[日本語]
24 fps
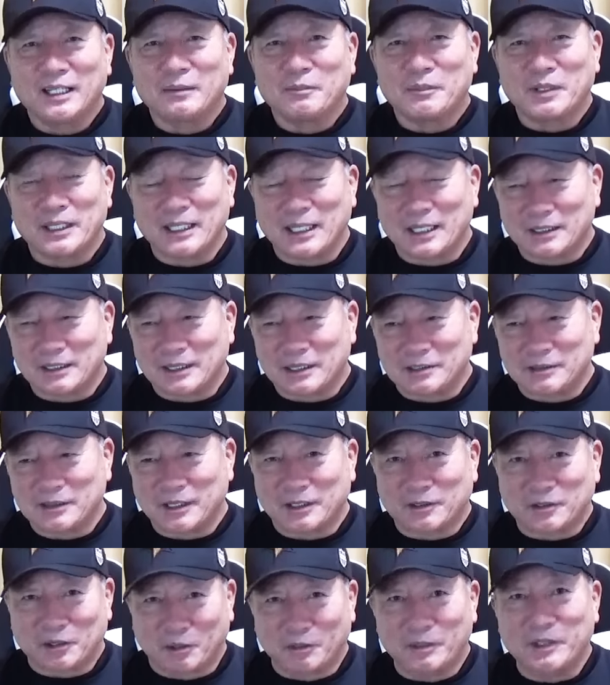まあ、ヤンキース
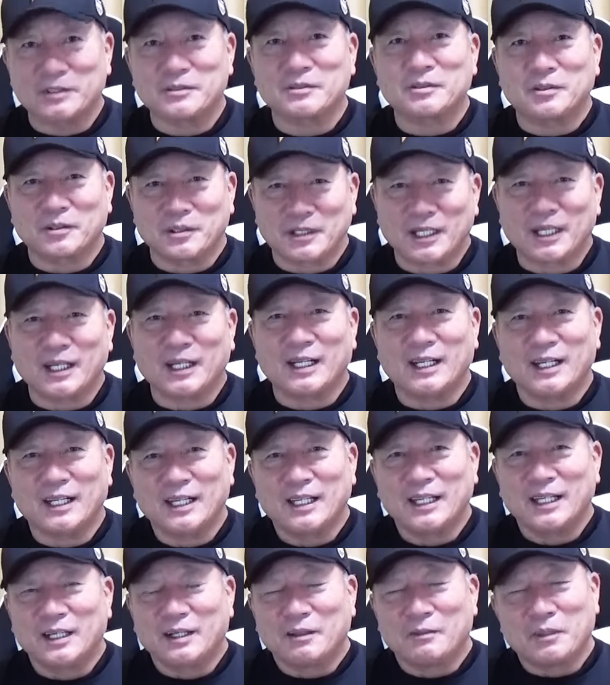が止めるのか。
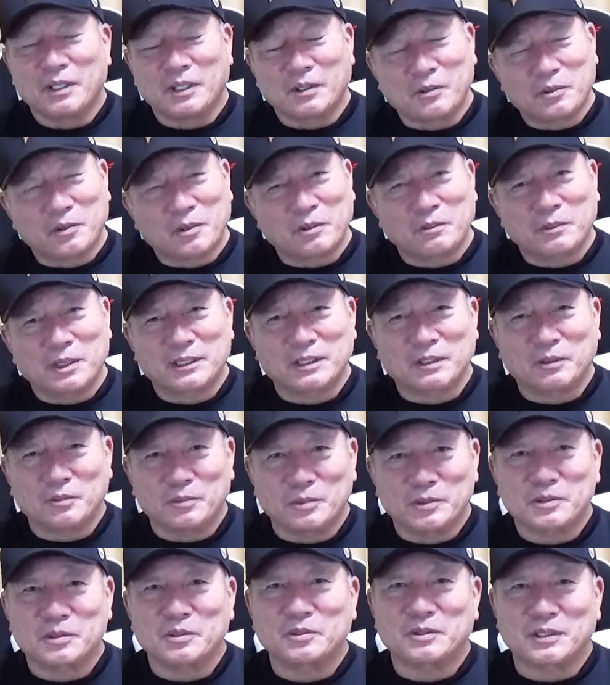まあこれまた
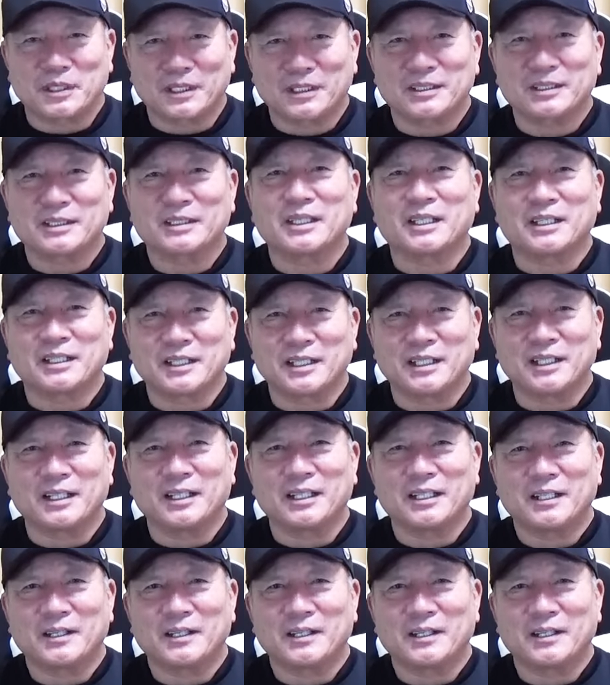面白くなってきたね